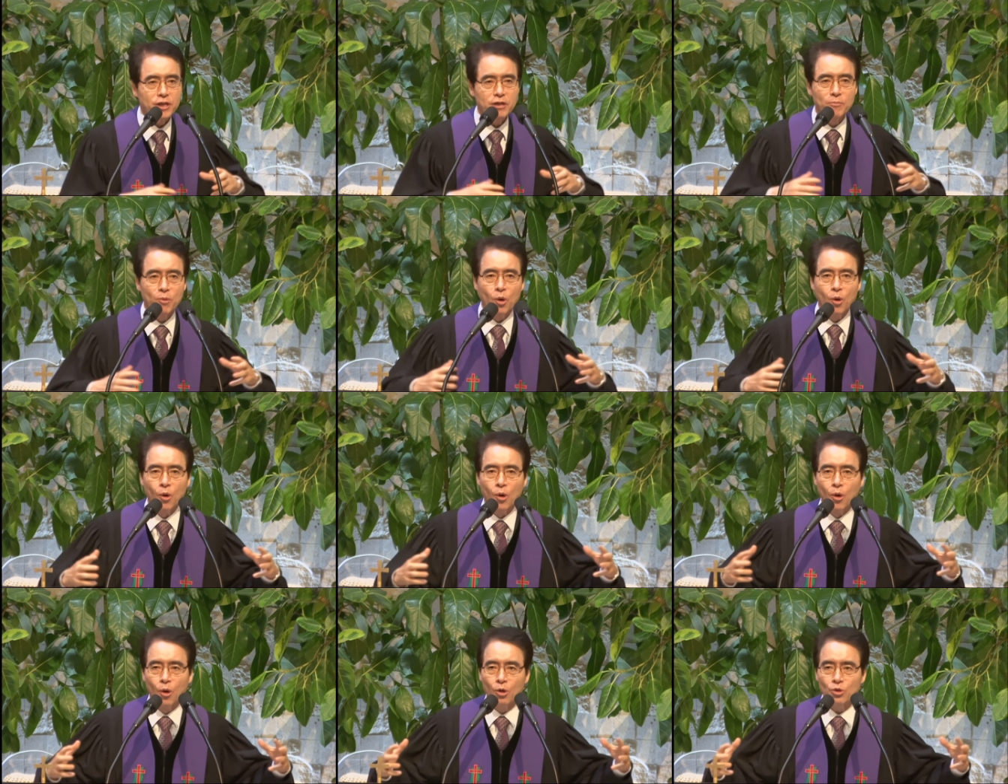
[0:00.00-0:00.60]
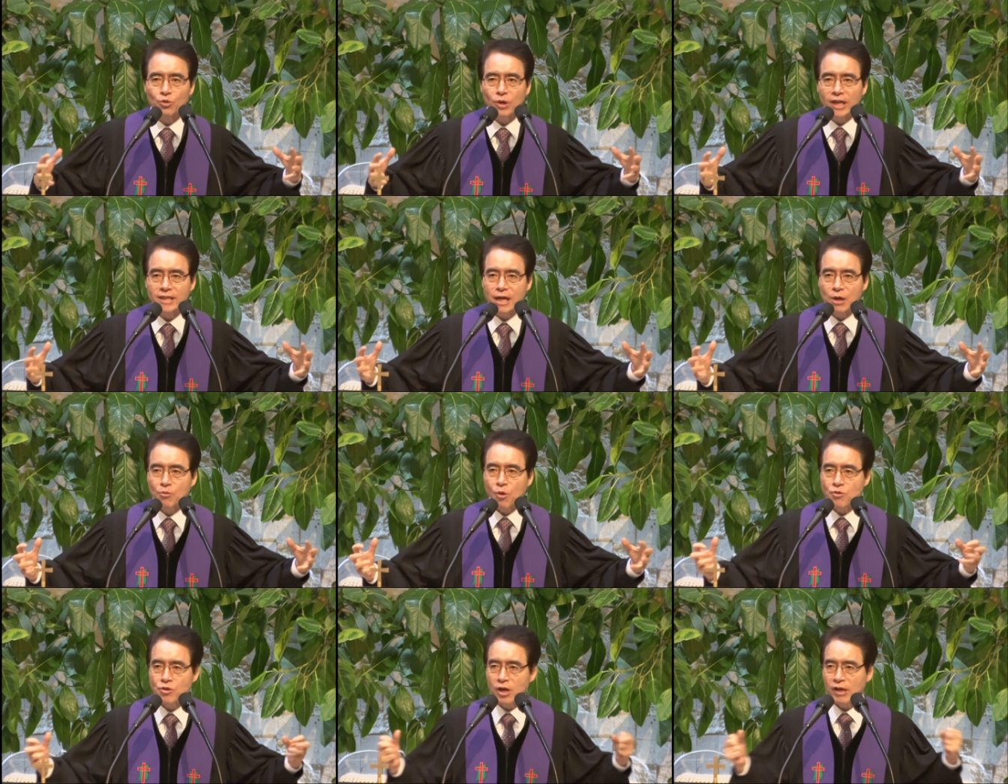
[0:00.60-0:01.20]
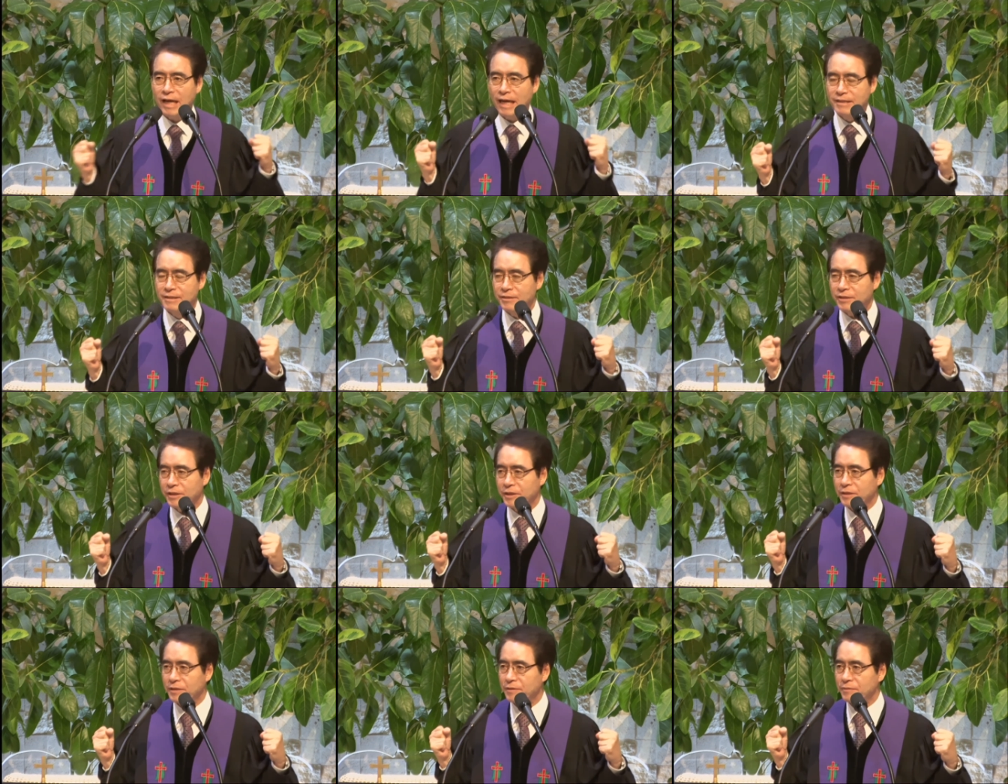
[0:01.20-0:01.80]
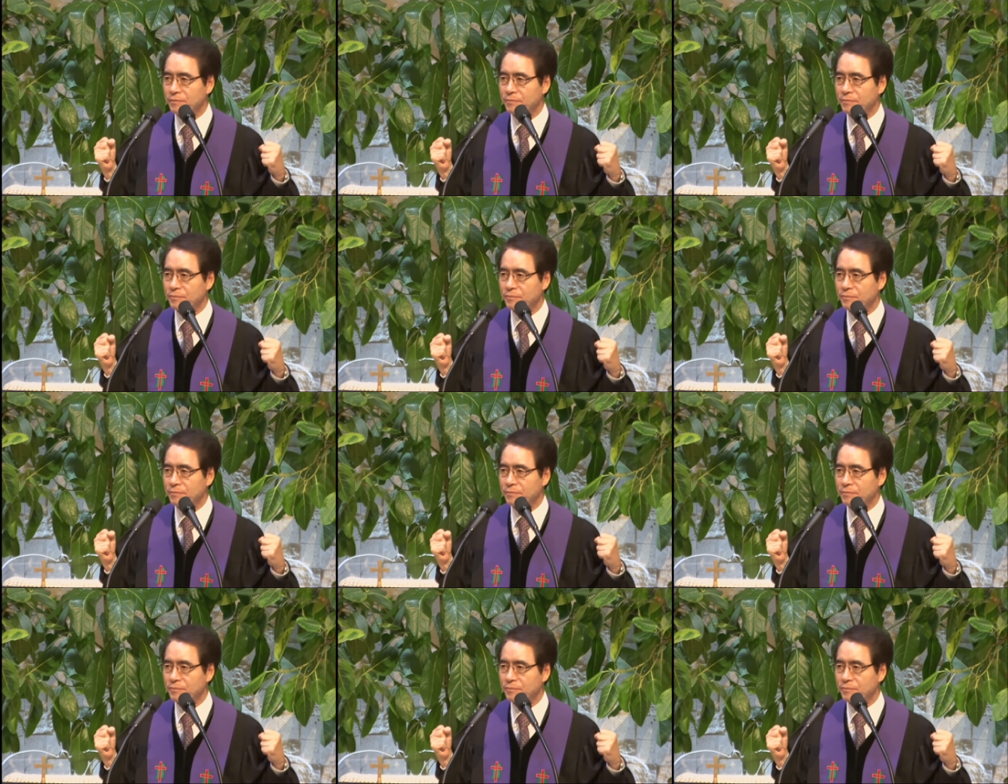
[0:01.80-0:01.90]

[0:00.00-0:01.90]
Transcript: 모두가 다 공격하는 거예요.